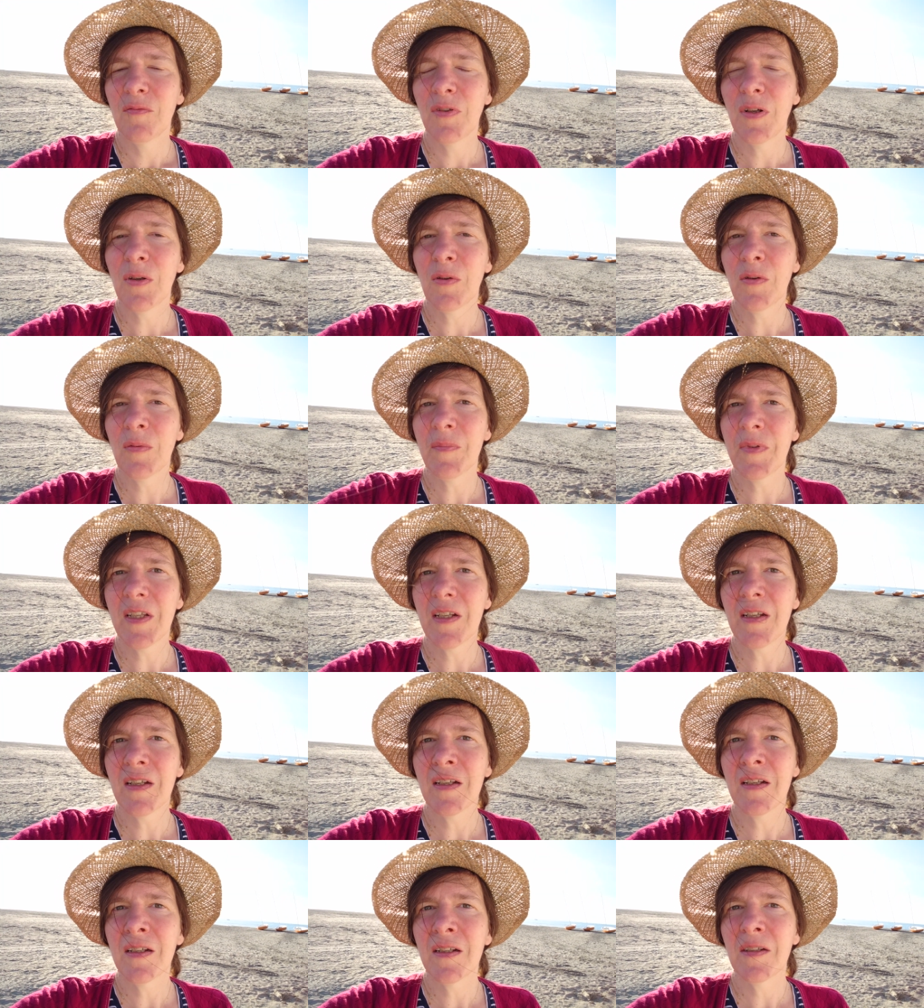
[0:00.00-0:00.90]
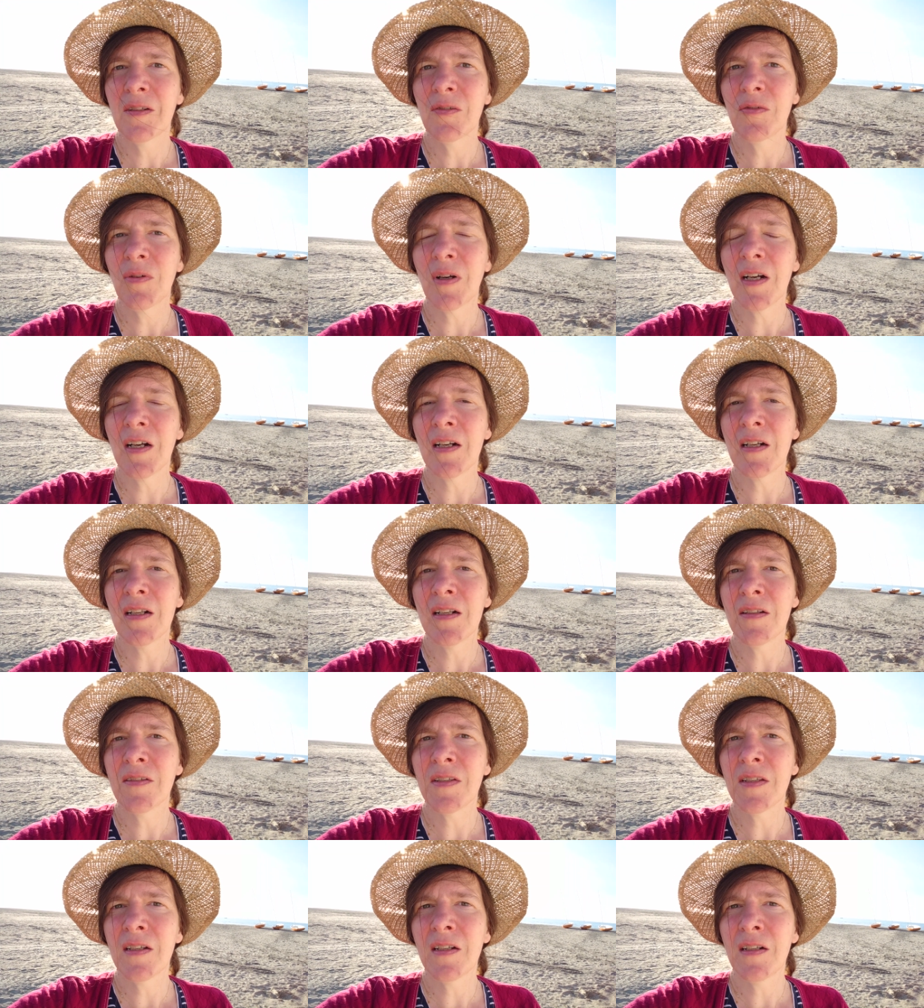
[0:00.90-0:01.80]
warum der
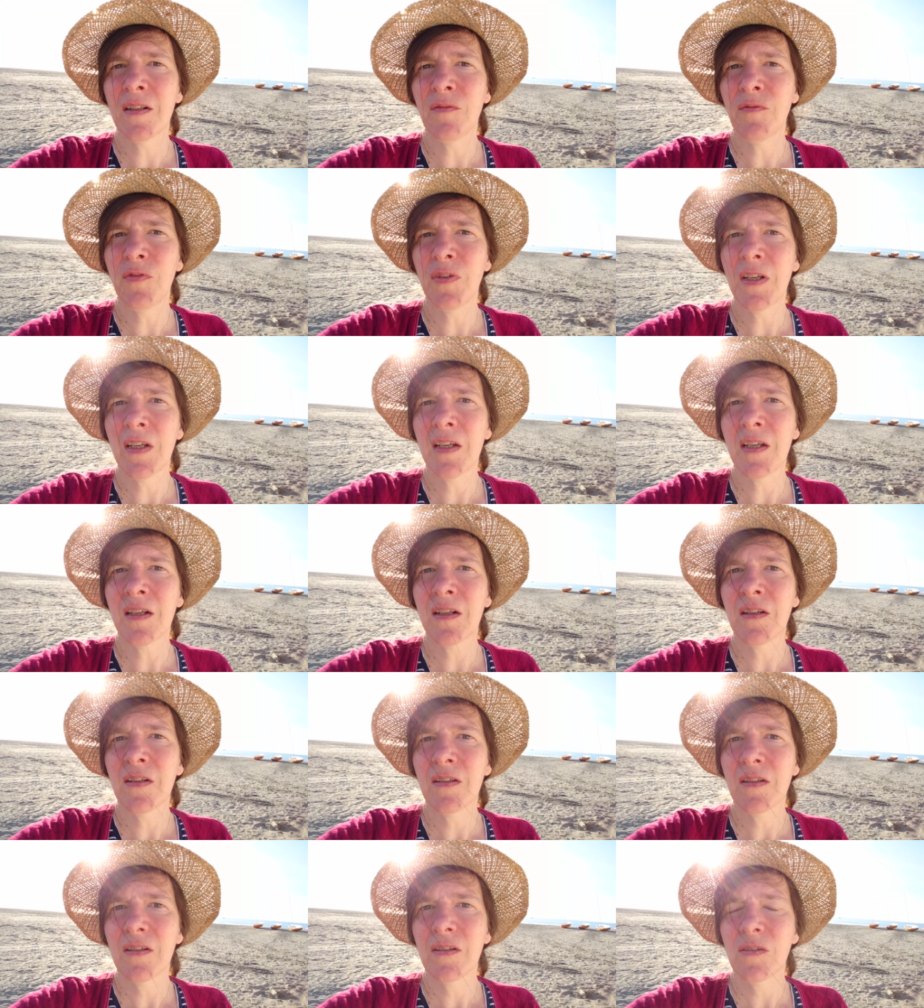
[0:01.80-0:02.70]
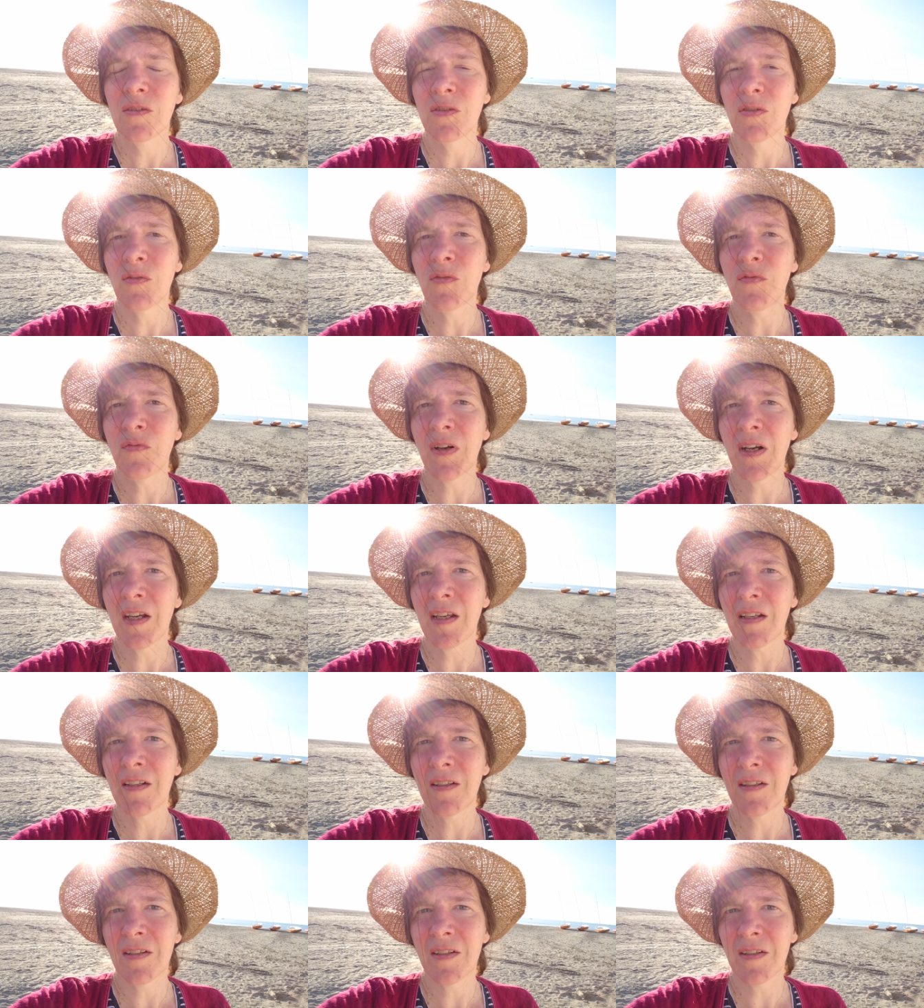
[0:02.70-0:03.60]
Dualseelenweg so
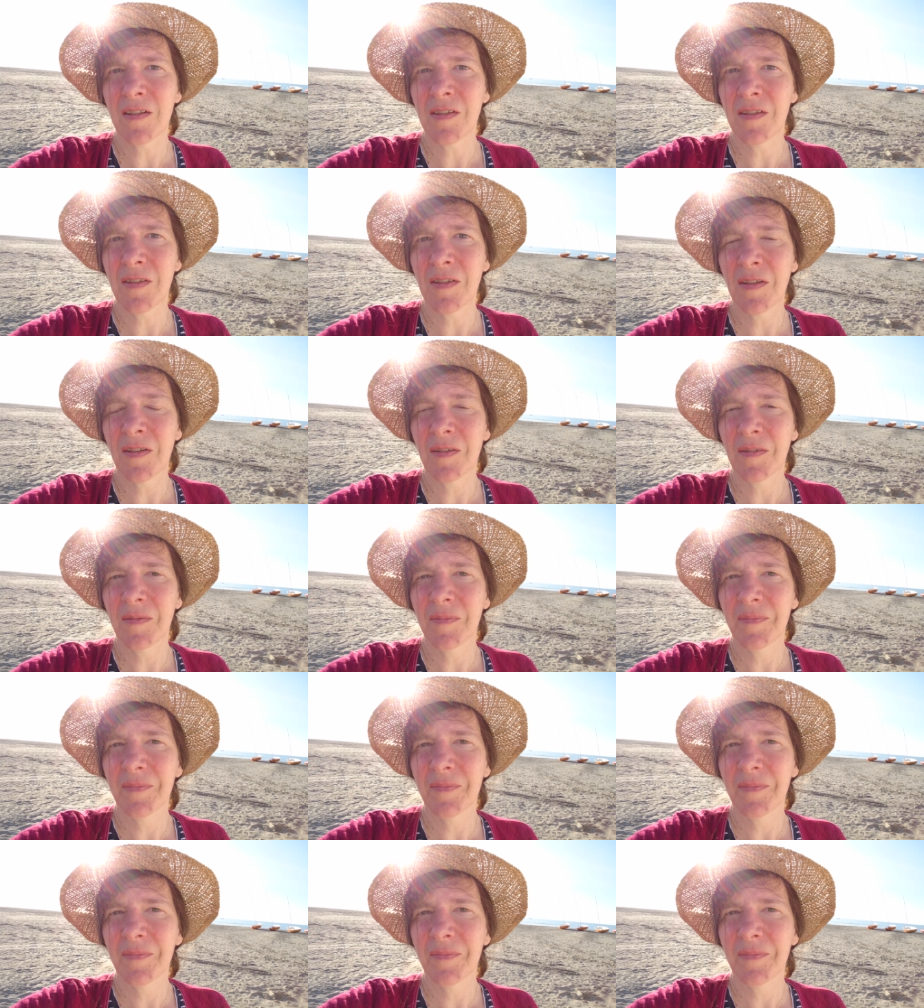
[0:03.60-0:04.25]
weit ist.